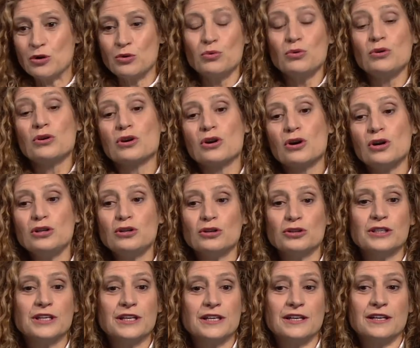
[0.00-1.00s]
en un rol
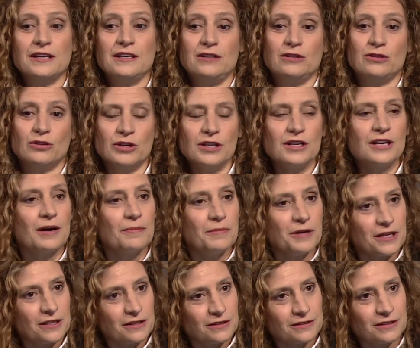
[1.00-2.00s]
donde
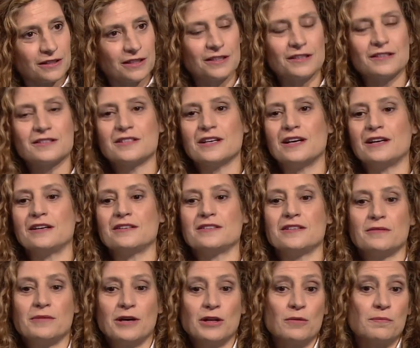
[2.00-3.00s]
históricamente se ha
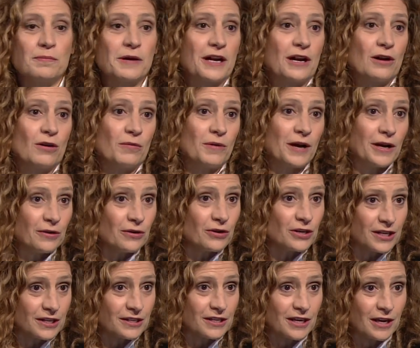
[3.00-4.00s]
reservado para los
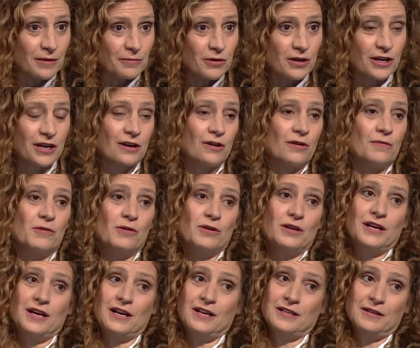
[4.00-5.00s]
varones, digamos, que es como
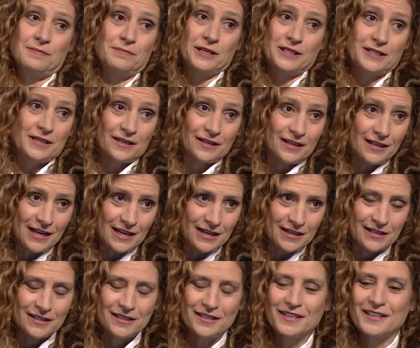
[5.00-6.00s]
el de
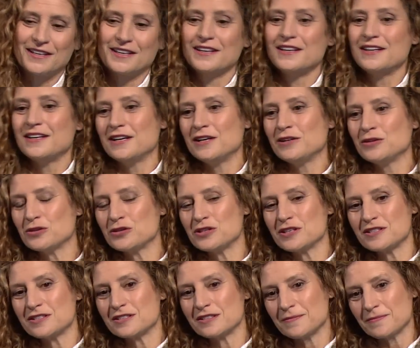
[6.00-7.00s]
paternar.
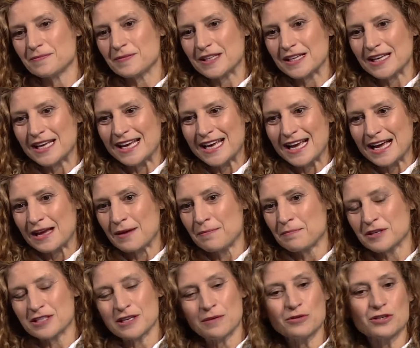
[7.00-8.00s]
Entonces
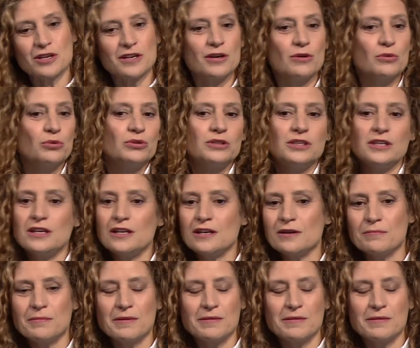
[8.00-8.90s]
empezamos a discutir,